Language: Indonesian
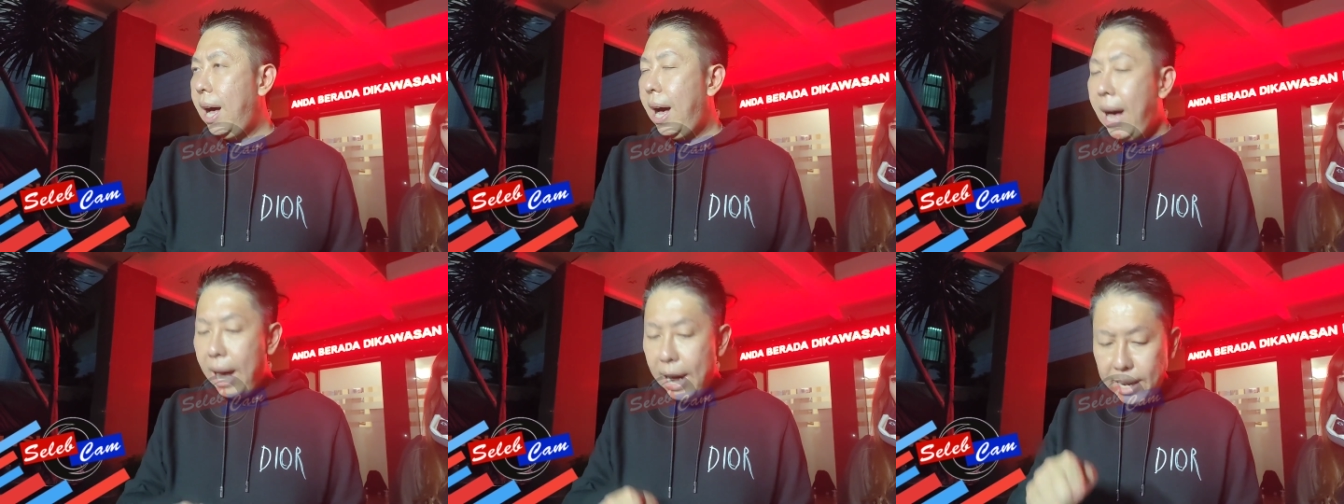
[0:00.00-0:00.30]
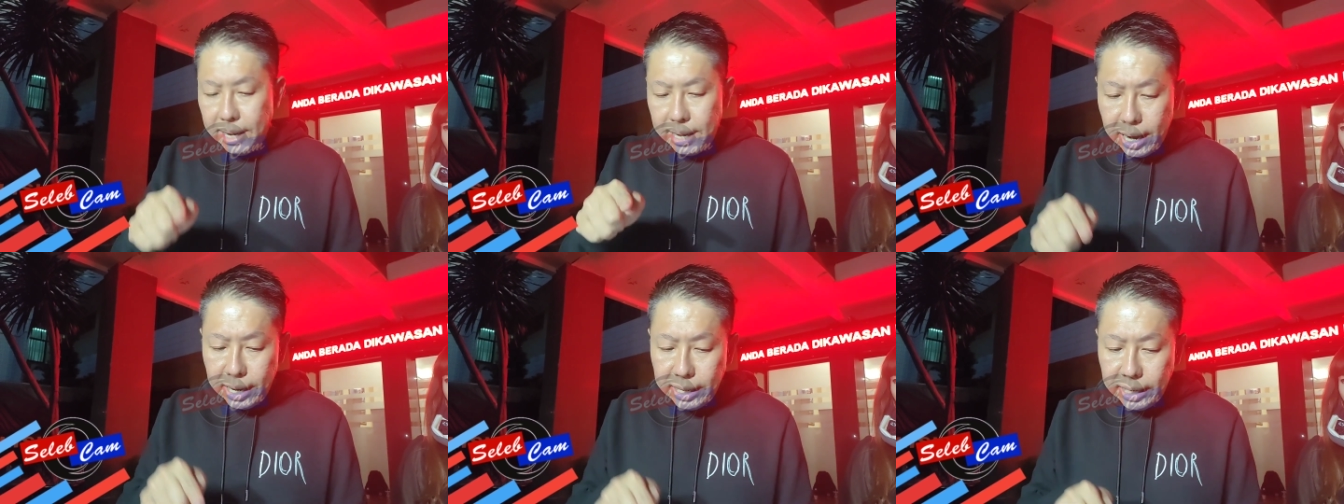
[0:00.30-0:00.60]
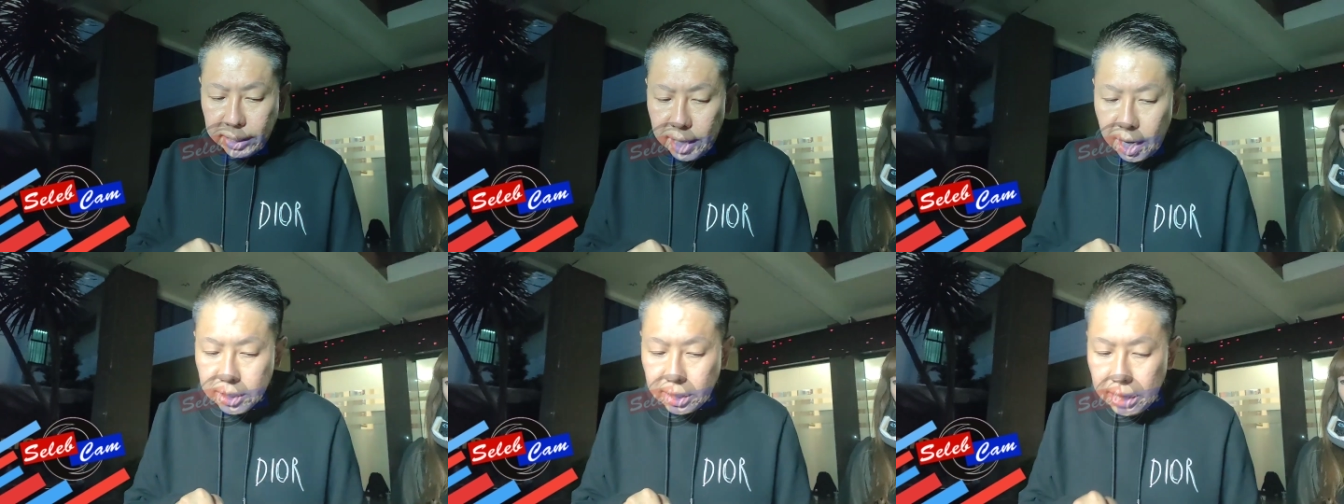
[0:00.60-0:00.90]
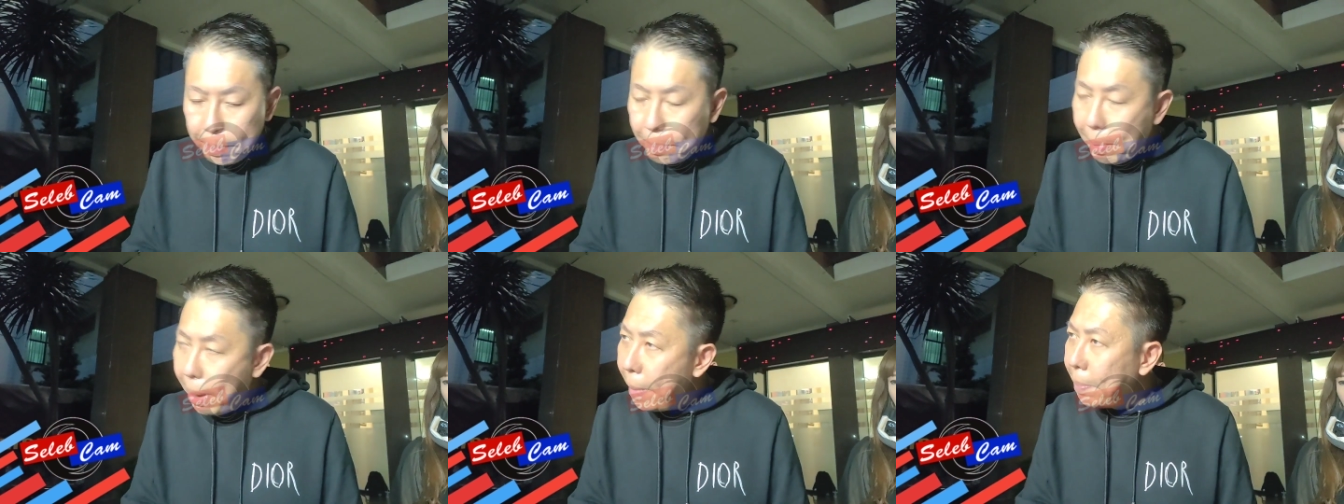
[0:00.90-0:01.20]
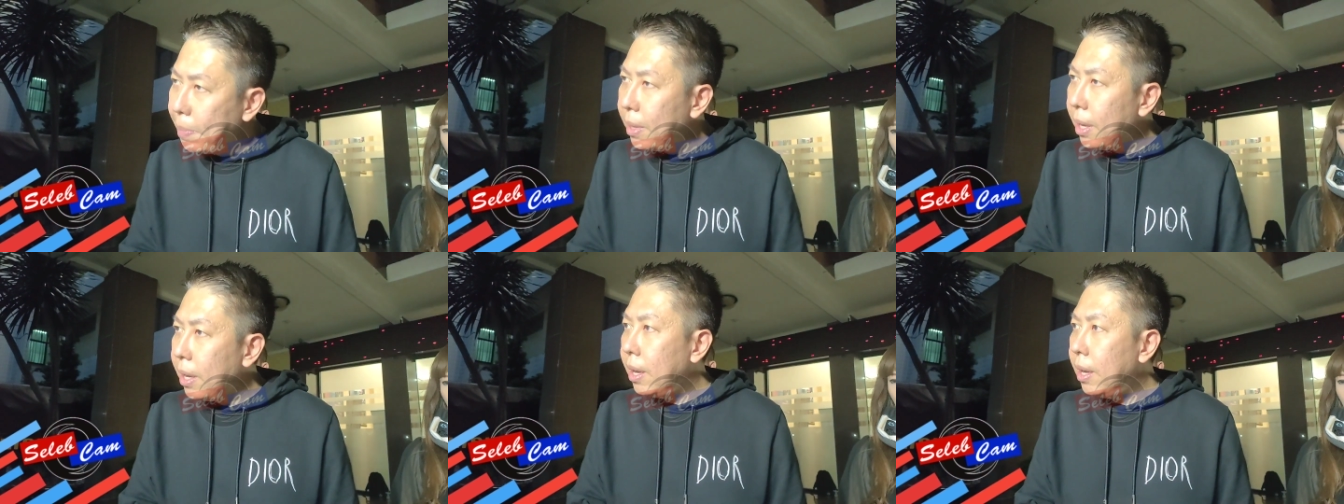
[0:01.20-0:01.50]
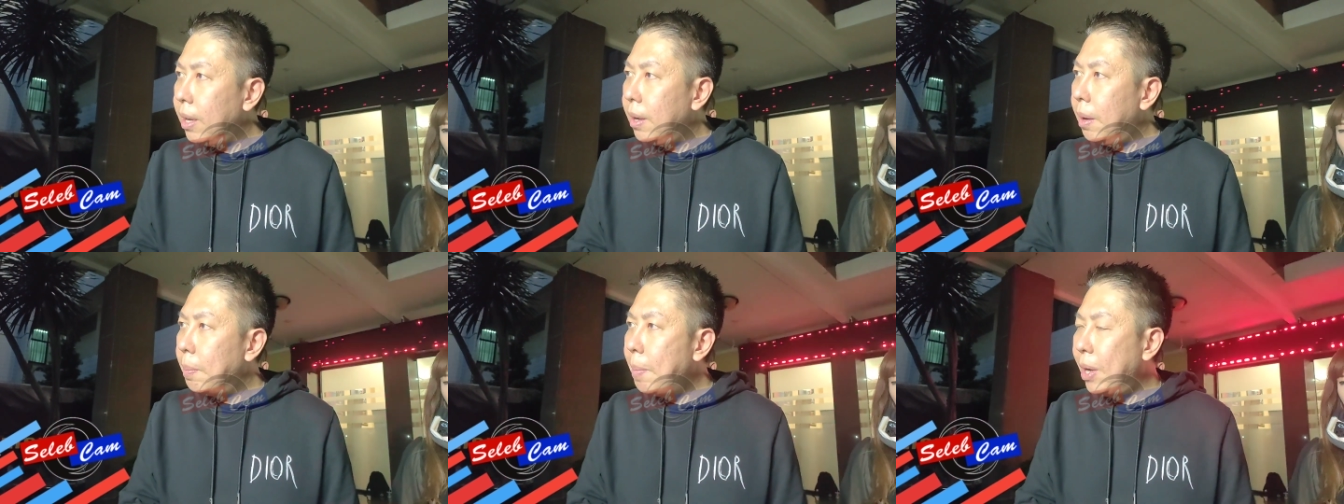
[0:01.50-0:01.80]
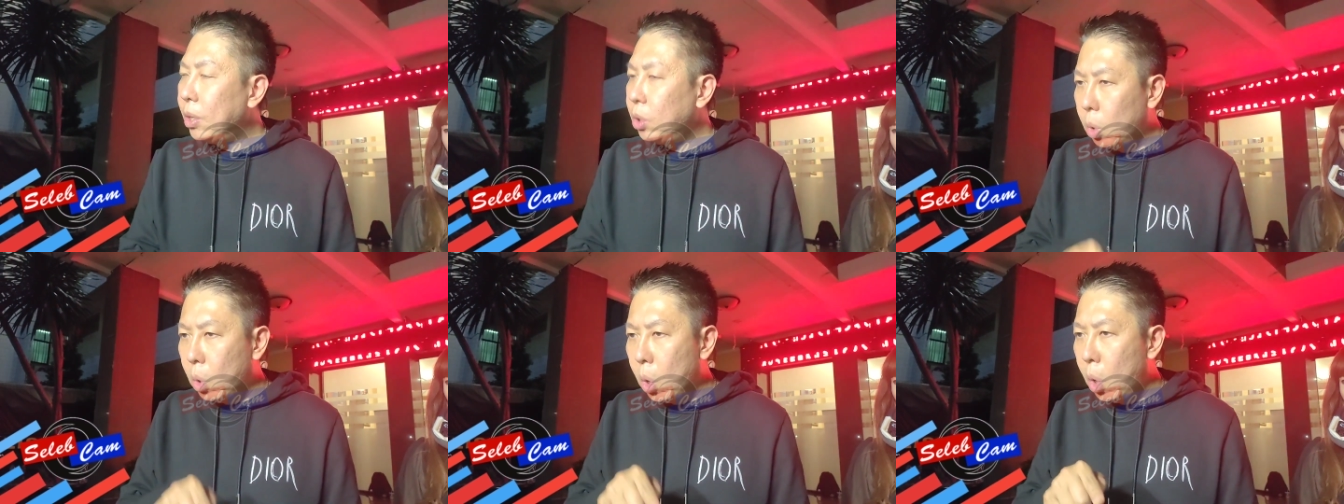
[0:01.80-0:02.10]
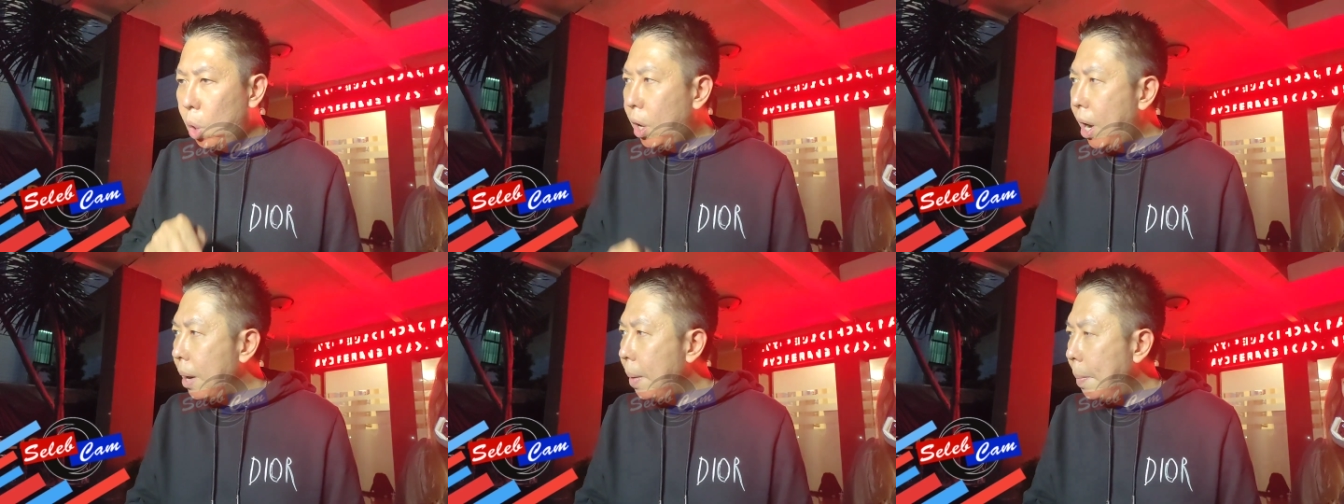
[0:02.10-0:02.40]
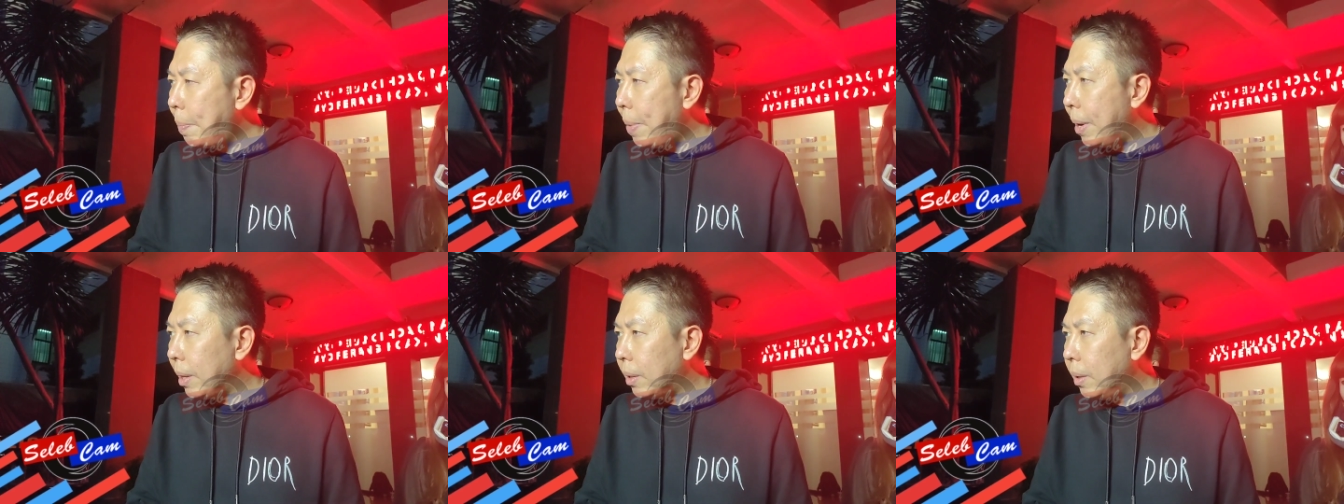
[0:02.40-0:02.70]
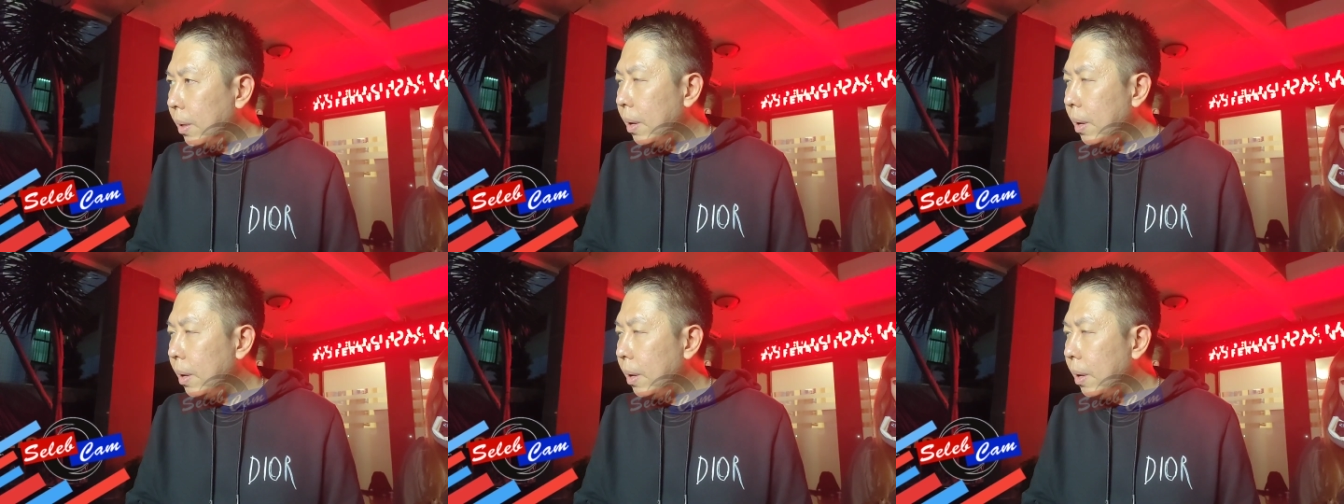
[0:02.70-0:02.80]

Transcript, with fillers: ada sepamnya masuk golongan 4